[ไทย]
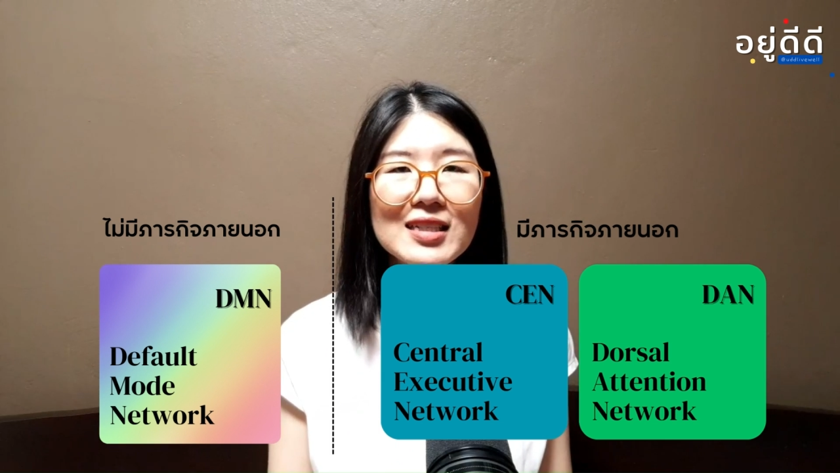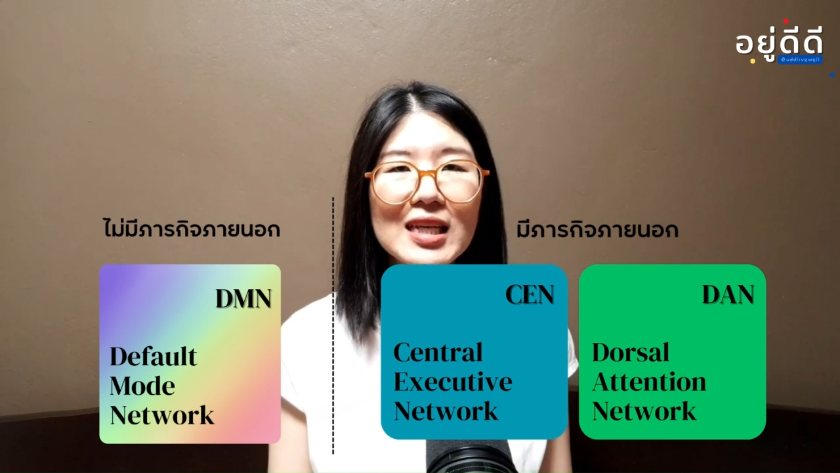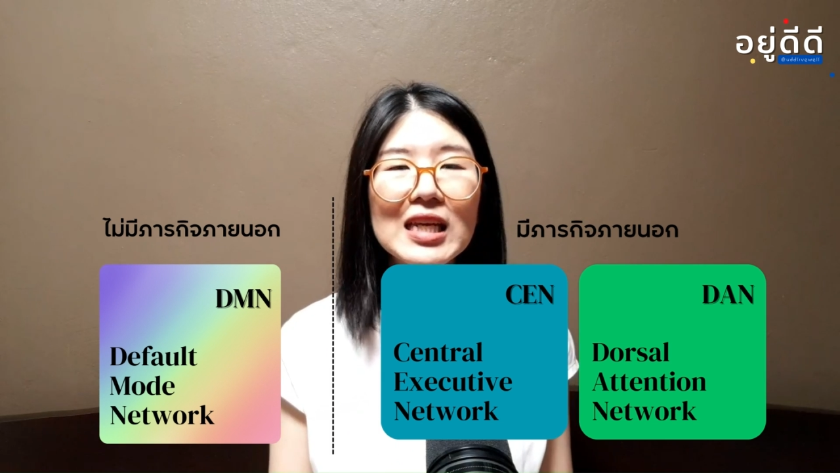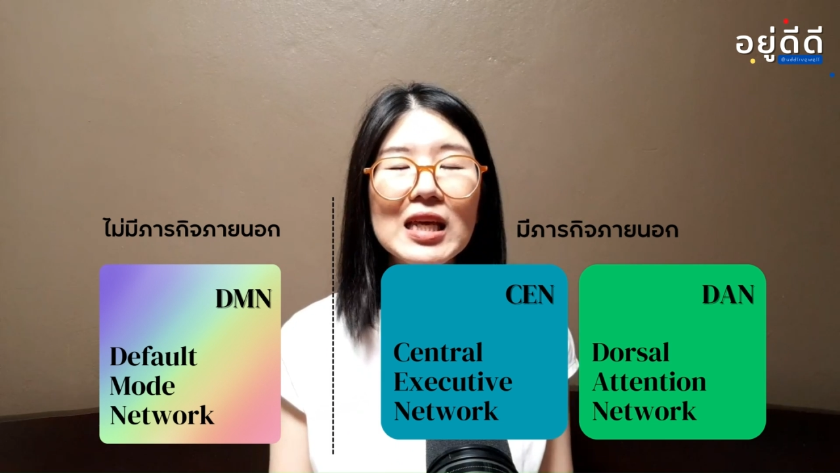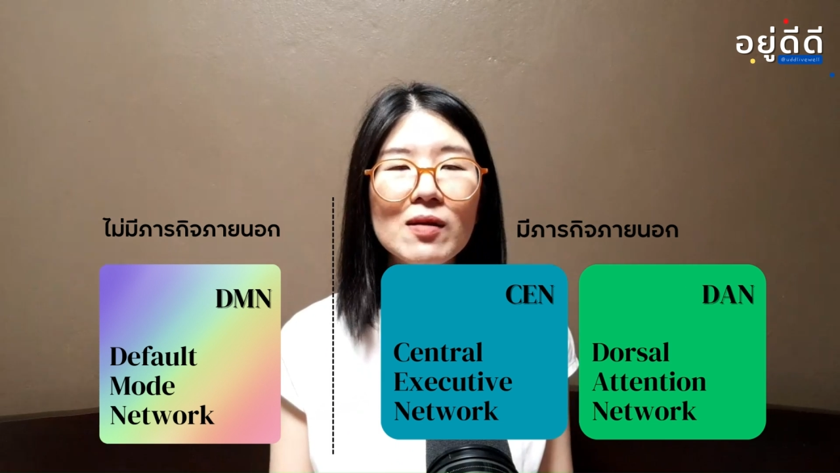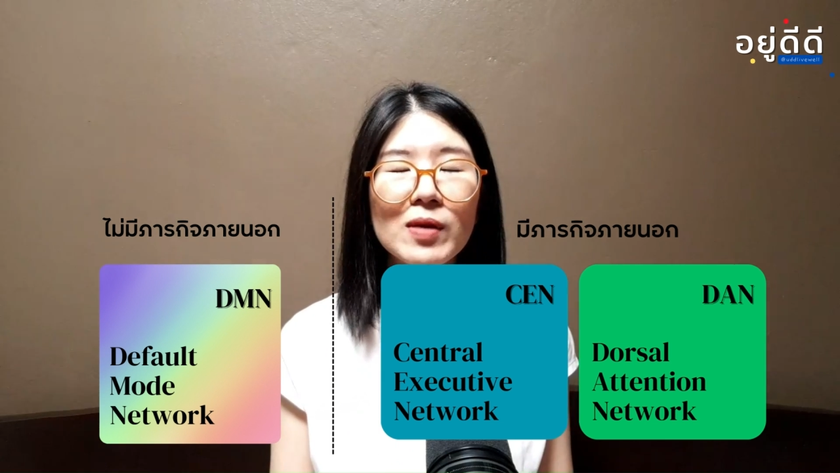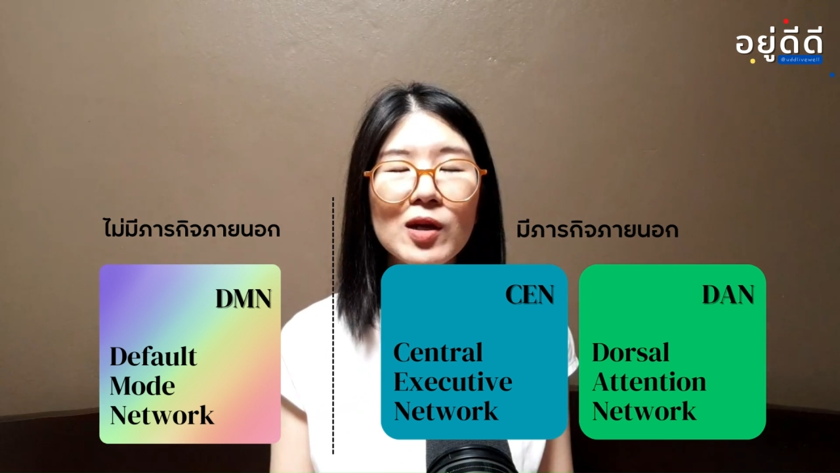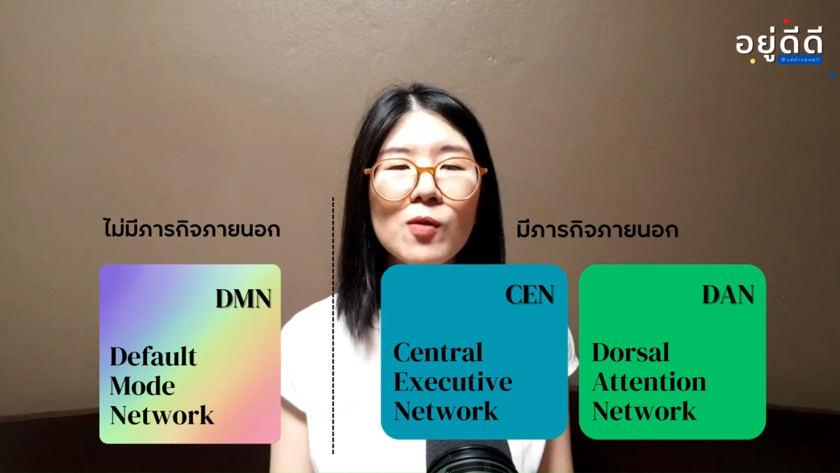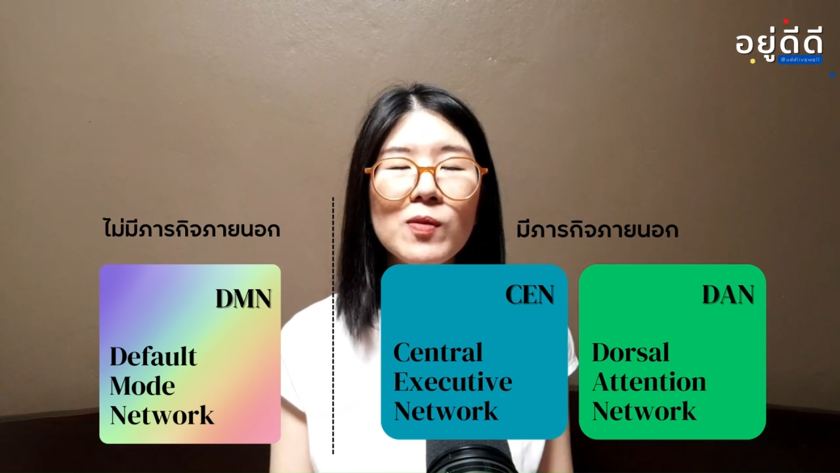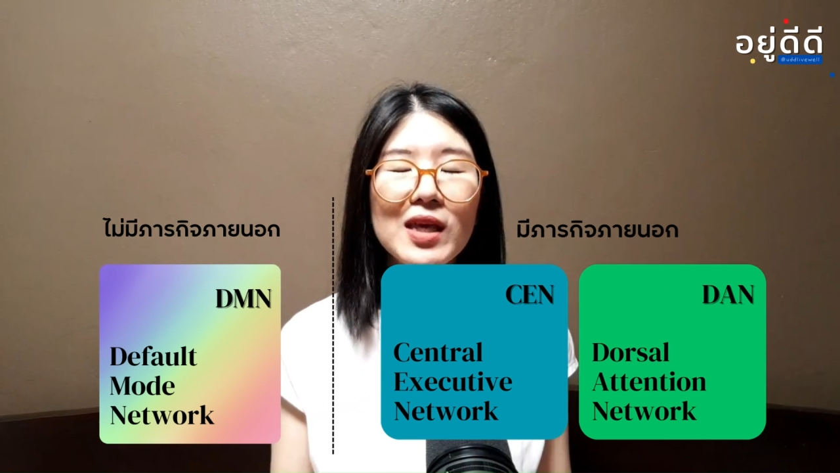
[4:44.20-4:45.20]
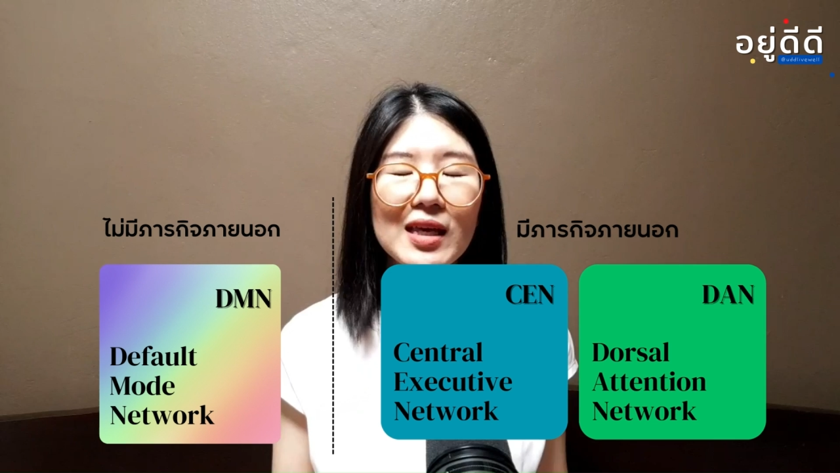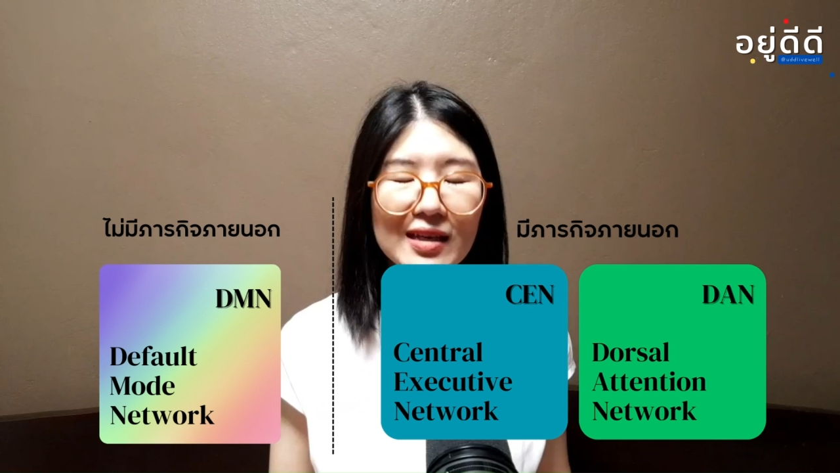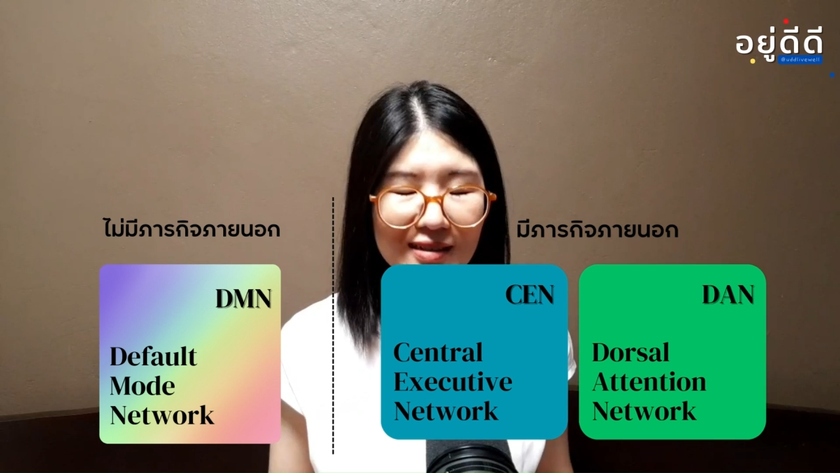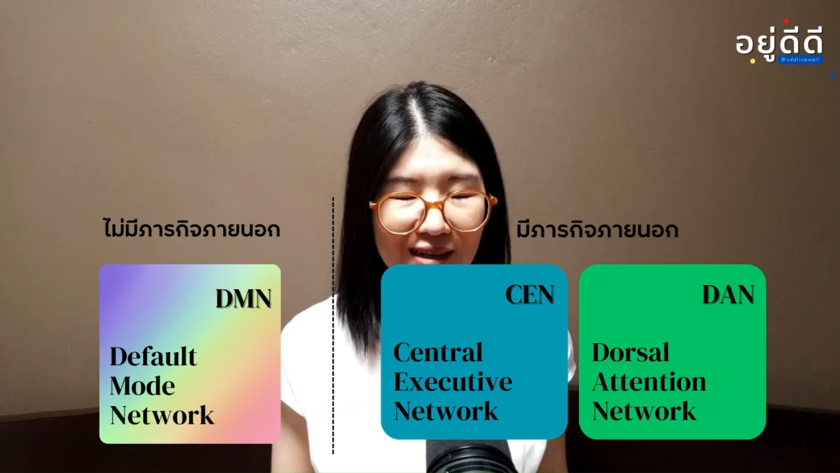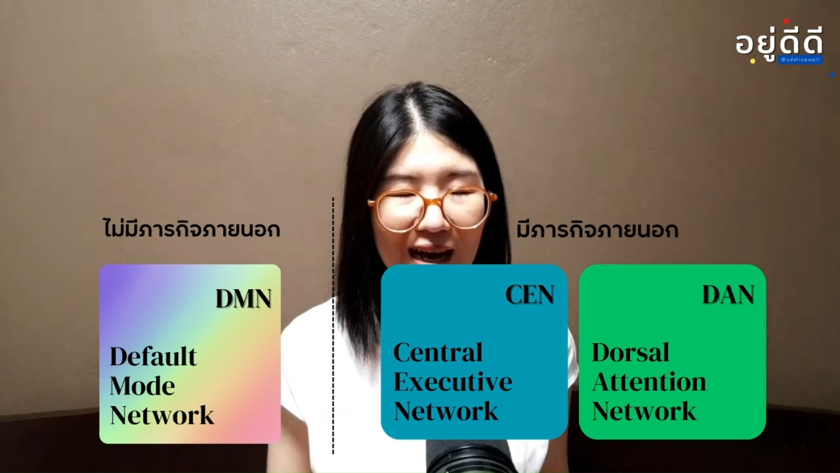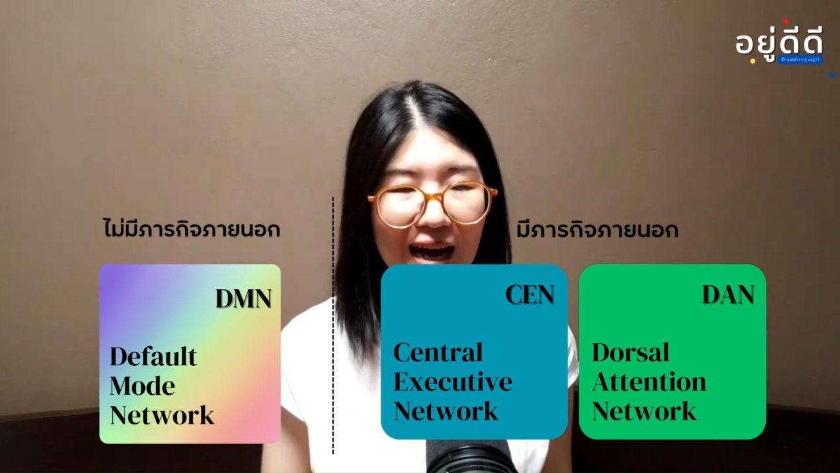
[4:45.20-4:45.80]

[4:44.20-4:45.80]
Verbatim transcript: ทีนี้มันก็มีเครือ